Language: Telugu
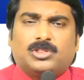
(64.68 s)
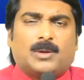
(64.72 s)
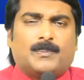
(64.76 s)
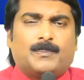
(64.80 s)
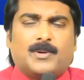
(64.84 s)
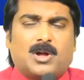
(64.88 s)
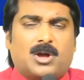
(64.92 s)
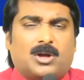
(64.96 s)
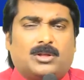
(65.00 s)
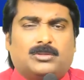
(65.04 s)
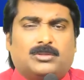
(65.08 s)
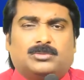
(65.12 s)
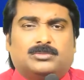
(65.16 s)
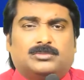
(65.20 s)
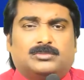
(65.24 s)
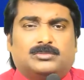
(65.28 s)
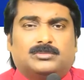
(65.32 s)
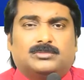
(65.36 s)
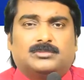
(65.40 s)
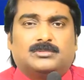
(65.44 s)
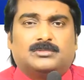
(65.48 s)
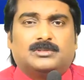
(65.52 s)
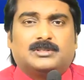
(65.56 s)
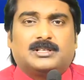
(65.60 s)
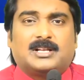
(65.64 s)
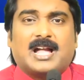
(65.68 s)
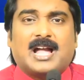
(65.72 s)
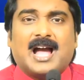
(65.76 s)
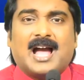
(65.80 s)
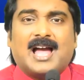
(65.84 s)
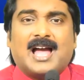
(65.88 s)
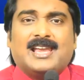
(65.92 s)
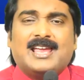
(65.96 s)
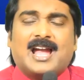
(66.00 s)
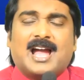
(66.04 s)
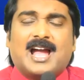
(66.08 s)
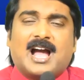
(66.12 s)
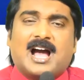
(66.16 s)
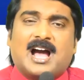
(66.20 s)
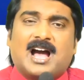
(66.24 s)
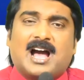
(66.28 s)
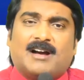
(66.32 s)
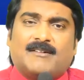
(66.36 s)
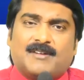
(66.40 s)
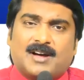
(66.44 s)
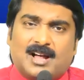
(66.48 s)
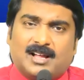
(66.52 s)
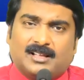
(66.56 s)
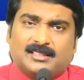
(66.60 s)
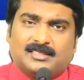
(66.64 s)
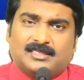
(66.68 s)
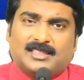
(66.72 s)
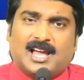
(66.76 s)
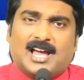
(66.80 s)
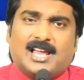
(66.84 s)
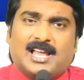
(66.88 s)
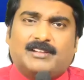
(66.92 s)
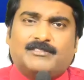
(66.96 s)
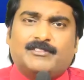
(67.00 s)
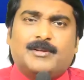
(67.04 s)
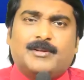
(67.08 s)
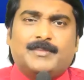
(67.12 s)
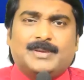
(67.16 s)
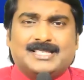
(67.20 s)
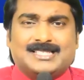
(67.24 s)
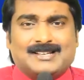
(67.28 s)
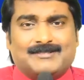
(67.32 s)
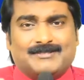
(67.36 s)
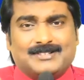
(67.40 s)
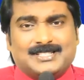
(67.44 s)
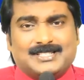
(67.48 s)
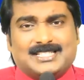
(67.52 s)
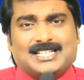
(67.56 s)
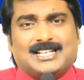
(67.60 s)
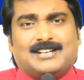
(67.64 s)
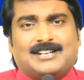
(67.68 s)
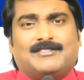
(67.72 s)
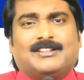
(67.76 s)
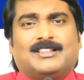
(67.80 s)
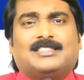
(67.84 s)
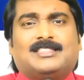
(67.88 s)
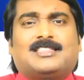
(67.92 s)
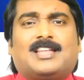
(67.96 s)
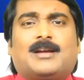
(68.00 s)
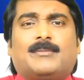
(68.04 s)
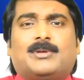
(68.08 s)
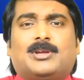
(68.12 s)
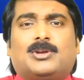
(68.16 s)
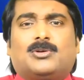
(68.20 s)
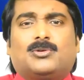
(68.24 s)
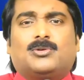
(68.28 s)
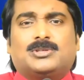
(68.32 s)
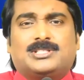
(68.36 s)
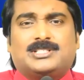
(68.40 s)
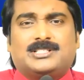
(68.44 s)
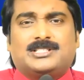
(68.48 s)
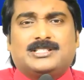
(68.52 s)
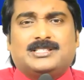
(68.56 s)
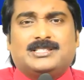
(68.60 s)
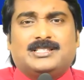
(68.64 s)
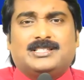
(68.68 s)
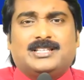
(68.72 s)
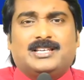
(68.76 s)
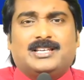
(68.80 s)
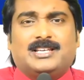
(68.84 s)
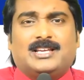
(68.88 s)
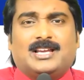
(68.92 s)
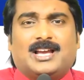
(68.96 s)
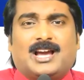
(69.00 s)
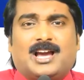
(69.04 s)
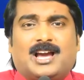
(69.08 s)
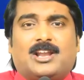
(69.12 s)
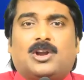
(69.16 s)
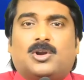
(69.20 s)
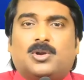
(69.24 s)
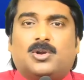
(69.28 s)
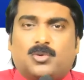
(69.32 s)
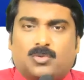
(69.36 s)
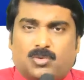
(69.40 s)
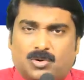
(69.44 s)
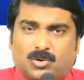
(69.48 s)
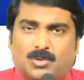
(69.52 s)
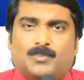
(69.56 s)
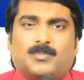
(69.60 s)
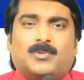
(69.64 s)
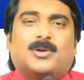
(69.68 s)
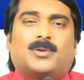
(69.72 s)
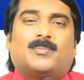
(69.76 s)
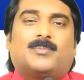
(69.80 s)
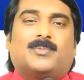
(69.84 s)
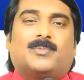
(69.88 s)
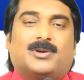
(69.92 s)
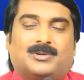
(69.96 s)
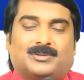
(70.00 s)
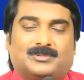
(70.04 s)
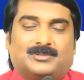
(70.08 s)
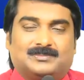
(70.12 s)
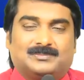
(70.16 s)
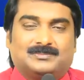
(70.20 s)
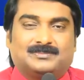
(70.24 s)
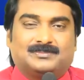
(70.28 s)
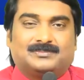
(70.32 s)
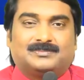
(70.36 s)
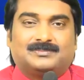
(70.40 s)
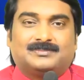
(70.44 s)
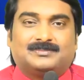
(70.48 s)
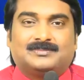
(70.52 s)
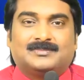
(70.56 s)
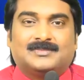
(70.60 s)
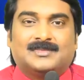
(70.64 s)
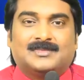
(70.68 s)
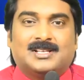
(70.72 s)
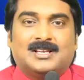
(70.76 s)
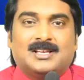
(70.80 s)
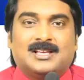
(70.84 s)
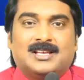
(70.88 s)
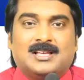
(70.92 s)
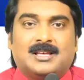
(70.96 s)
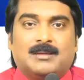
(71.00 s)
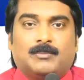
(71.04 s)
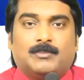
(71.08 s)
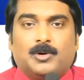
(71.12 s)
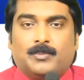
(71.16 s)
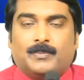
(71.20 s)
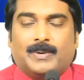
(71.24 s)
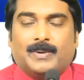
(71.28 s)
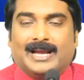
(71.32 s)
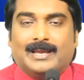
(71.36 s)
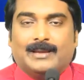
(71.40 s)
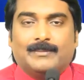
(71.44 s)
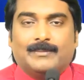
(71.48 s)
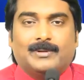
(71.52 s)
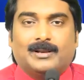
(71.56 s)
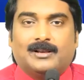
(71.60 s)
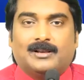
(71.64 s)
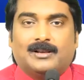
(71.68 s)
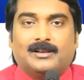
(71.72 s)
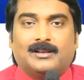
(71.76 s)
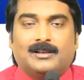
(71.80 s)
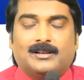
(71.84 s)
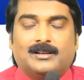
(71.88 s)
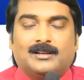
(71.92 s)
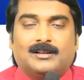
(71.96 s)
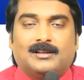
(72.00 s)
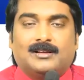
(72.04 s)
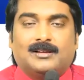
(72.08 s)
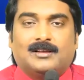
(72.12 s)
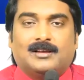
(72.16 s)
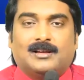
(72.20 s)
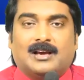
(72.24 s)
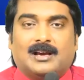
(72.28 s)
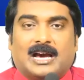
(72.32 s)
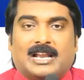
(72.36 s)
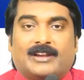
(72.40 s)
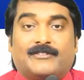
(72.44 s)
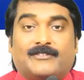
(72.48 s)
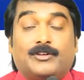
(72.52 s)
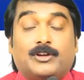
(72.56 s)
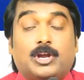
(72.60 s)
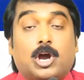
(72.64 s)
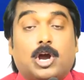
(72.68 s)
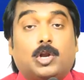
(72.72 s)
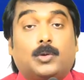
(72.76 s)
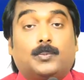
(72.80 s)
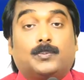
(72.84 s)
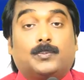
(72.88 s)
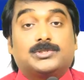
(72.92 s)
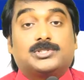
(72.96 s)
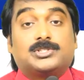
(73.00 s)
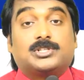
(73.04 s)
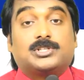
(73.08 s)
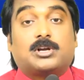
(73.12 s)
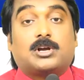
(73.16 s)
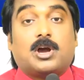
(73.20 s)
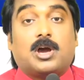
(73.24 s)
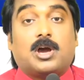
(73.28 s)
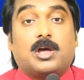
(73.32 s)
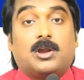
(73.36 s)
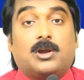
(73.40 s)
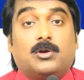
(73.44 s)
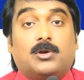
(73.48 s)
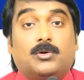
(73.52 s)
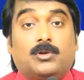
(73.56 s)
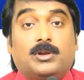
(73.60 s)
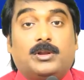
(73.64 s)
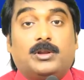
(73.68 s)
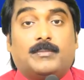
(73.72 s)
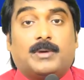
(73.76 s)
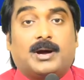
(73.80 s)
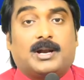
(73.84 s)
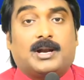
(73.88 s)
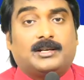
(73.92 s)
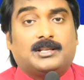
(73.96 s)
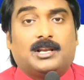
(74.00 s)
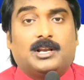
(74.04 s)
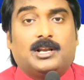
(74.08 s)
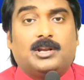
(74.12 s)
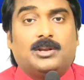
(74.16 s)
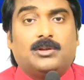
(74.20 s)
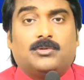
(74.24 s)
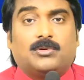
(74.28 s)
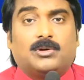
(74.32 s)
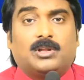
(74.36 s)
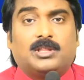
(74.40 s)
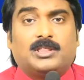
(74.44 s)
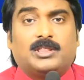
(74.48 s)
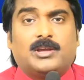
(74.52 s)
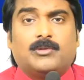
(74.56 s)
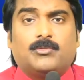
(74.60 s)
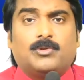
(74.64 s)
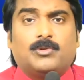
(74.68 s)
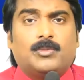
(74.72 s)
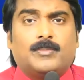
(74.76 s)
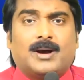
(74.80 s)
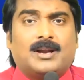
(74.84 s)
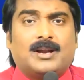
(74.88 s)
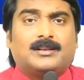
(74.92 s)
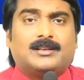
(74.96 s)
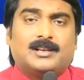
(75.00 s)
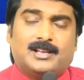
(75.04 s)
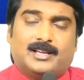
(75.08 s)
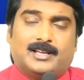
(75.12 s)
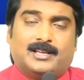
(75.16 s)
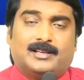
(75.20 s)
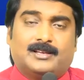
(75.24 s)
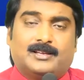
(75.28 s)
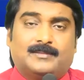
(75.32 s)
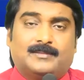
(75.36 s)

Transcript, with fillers: తప్పు కాదు కానీ ఆ వాగ్దానమే మీ సంవత్సరం అంతా మీకు వచ్చింది అని అనుకోవడం పొరపాటు ఇప్పుడు బైబిల్ అరవై ఆరు పుస్తకాలలోని మాటలన్నీ కూడా దేవుని మాటలే